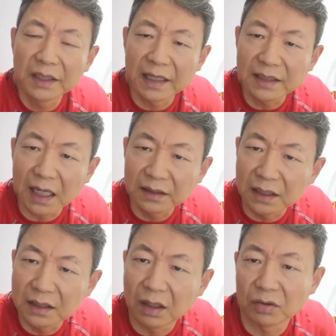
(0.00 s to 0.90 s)
天下
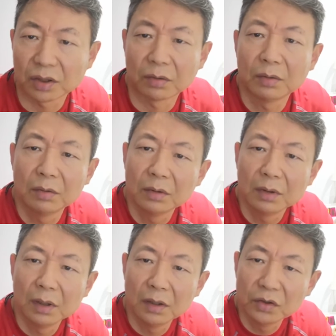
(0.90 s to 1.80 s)
第一高手，
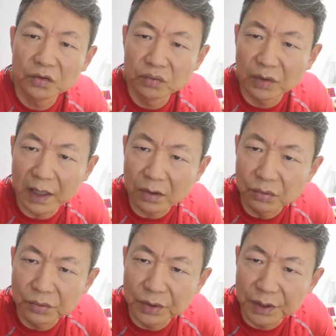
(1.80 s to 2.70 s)
苏联
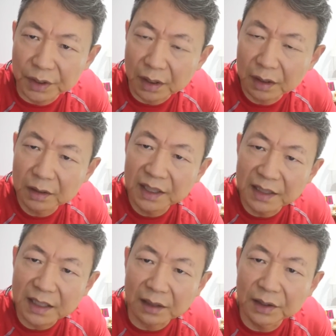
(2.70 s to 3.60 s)
空军是
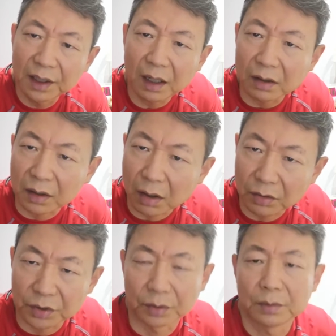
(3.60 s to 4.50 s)
天下第二
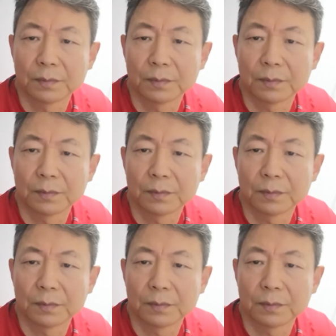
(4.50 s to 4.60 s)
高手。